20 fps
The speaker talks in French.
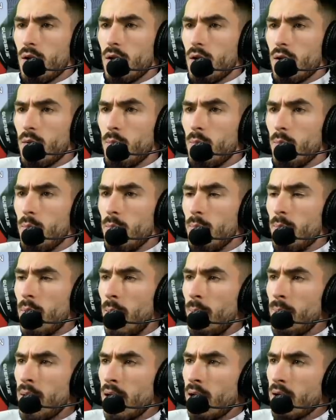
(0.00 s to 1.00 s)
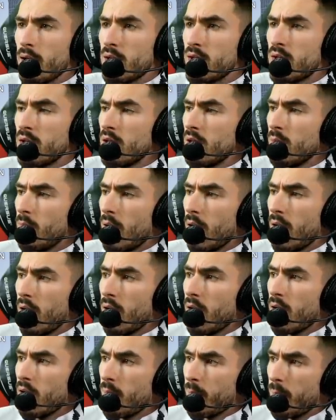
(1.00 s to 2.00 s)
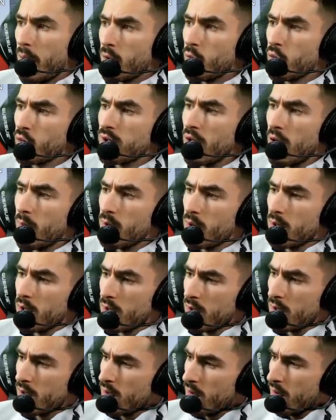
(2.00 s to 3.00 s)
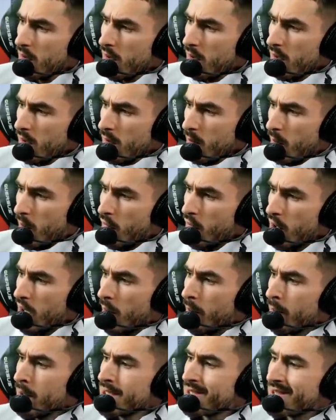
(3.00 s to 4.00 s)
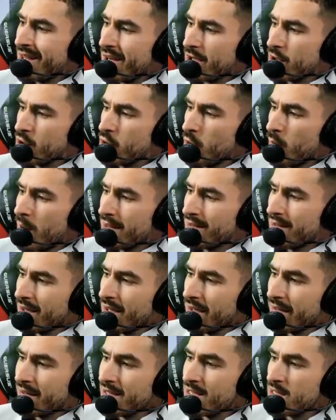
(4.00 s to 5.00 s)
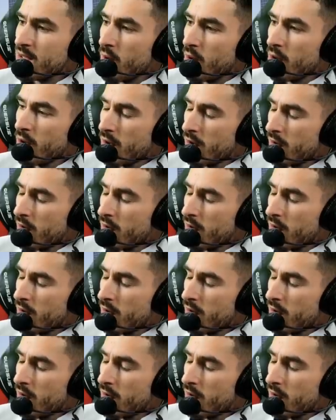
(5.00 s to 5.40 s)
Ma mère, et ma, ma comptable, m'a envoyé un message ce matin, il était sanglant.